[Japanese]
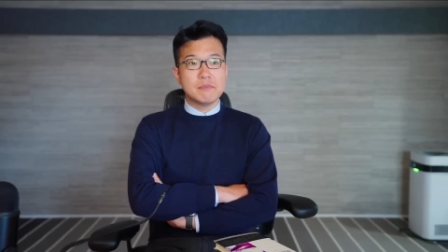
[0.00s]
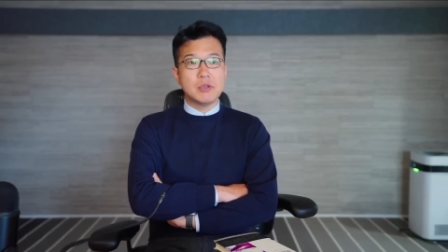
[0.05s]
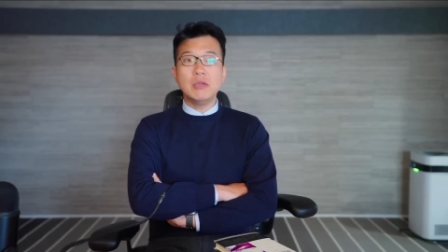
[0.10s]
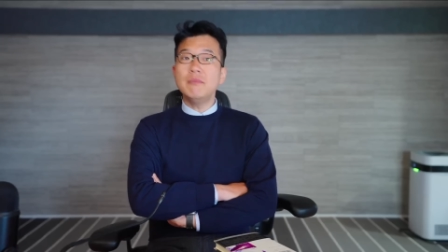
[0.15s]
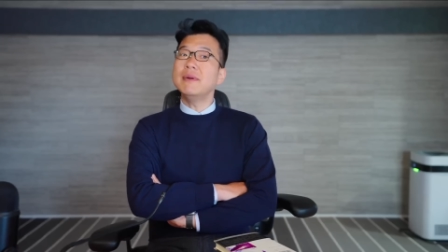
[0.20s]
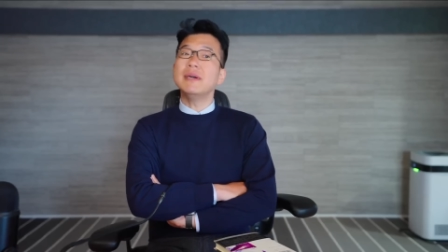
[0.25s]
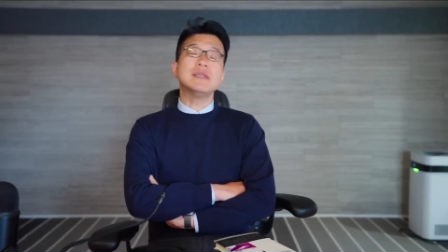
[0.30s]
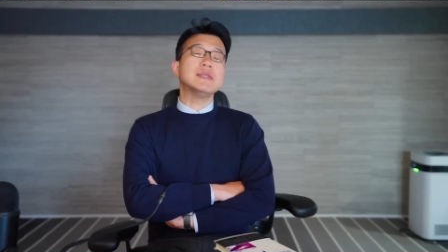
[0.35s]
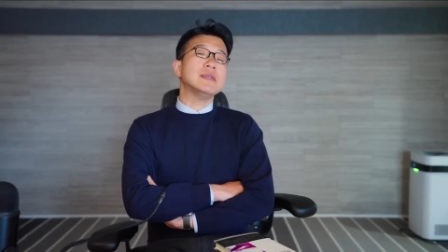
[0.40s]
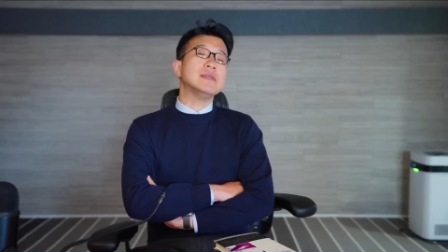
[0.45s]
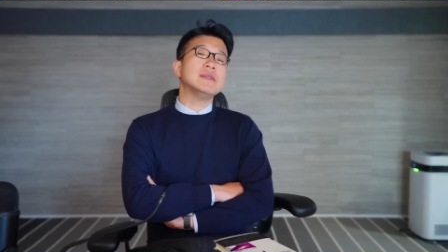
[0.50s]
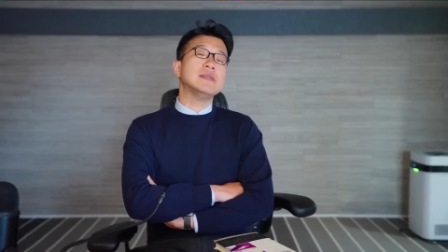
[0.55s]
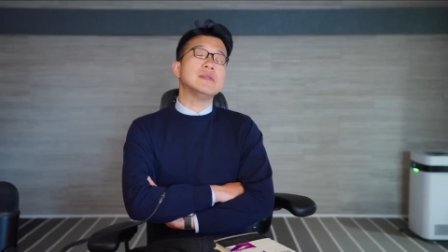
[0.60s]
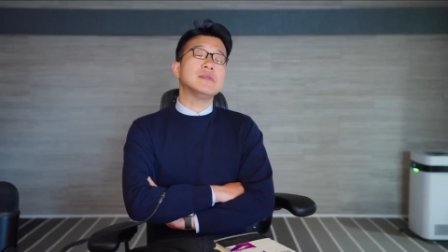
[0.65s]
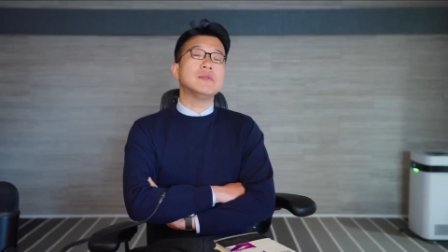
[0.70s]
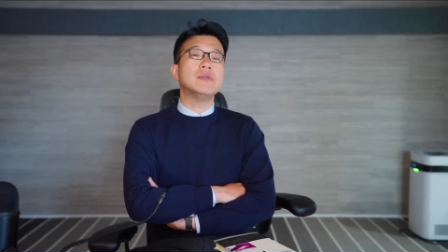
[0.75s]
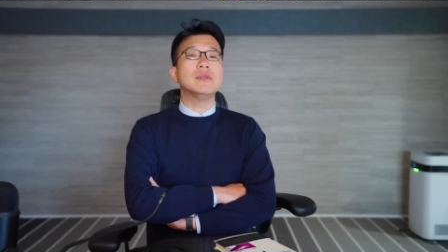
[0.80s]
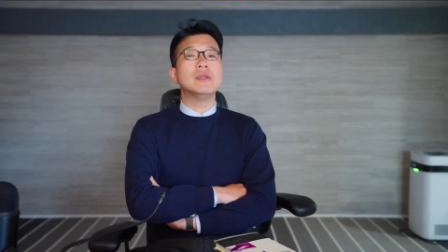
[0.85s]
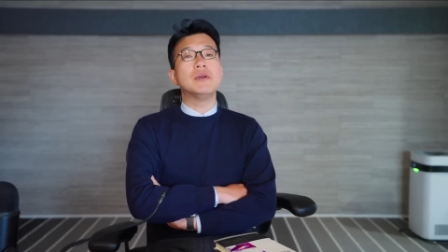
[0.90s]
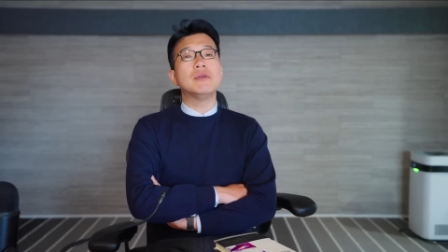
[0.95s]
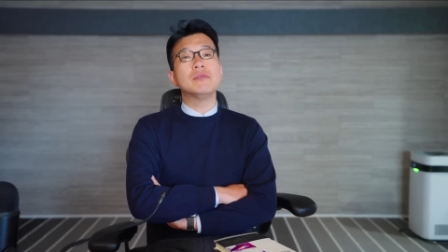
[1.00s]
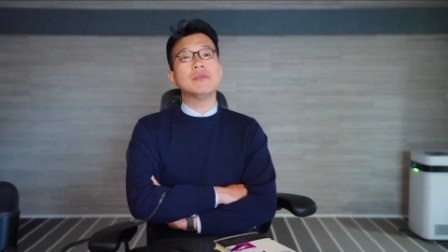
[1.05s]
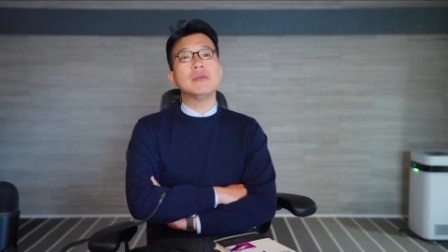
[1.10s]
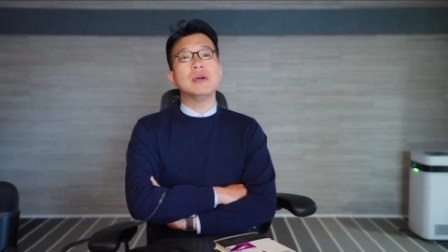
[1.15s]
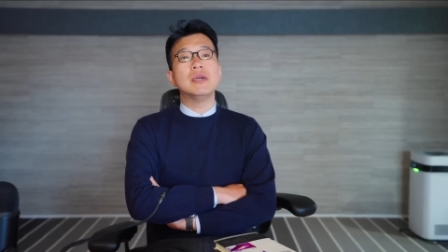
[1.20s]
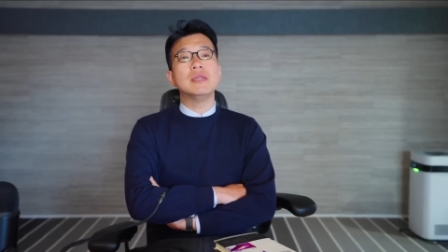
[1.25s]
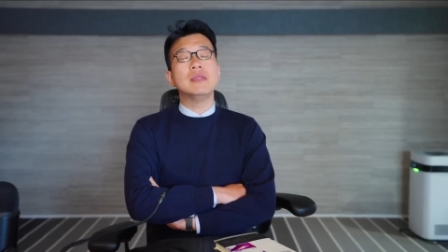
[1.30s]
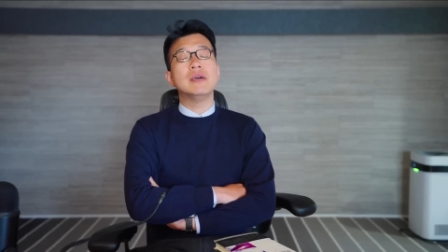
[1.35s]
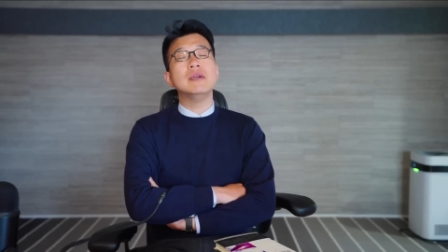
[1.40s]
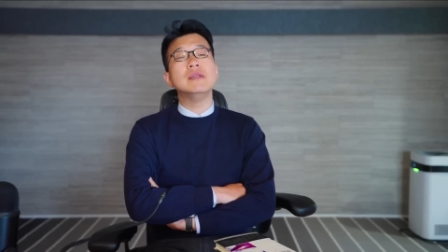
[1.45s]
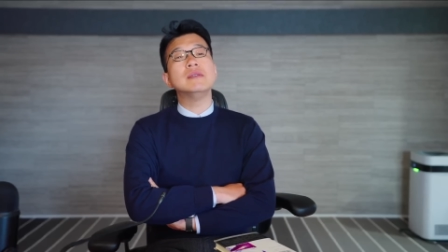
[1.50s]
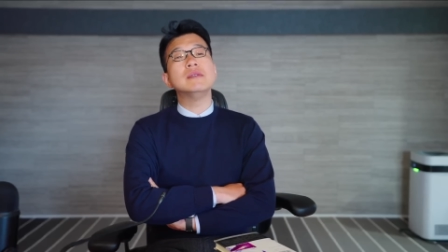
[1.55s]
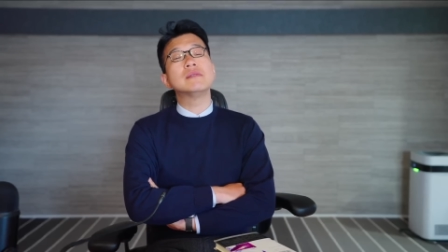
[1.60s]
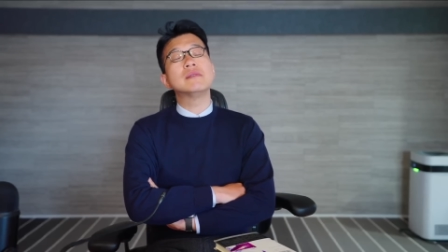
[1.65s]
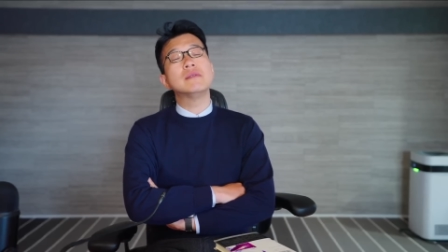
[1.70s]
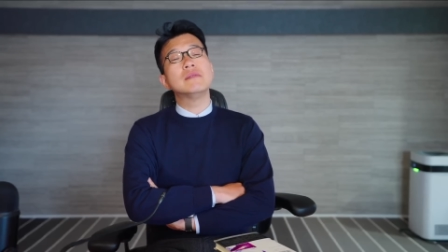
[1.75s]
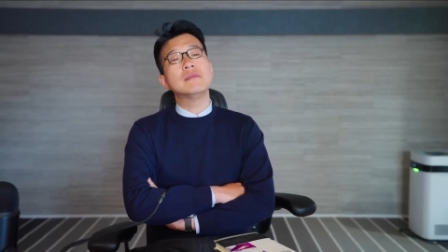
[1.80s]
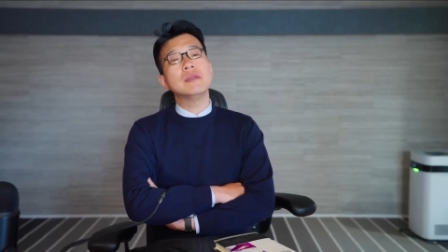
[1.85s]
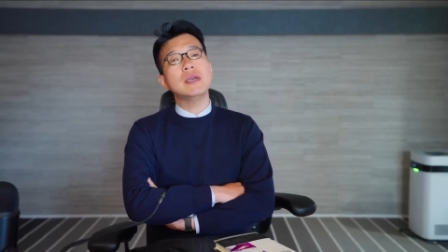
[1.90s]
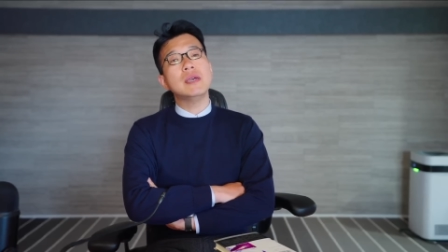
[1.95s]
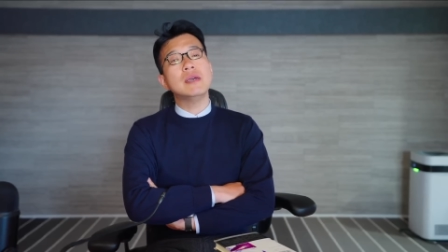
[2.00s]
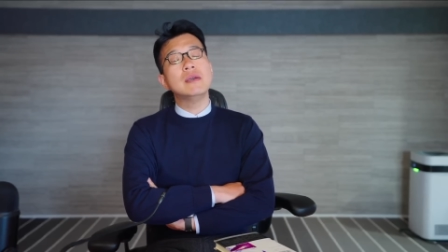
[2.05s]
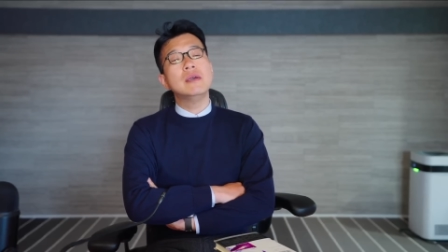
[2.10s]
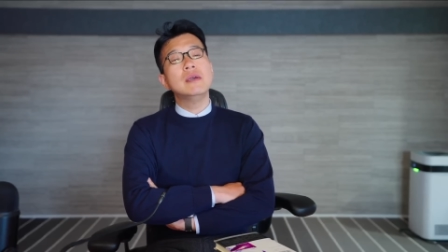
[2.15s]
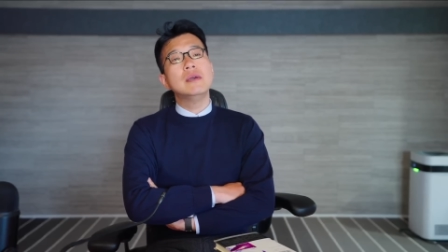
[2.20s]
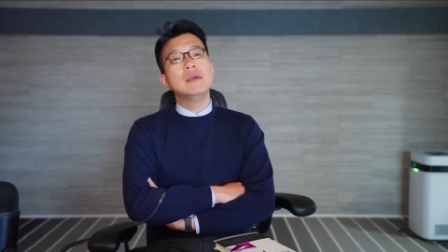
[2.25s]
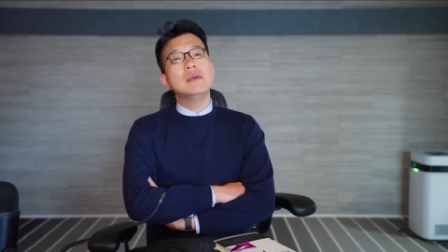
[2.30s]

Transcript: 今は全然そんなことはないですけどね。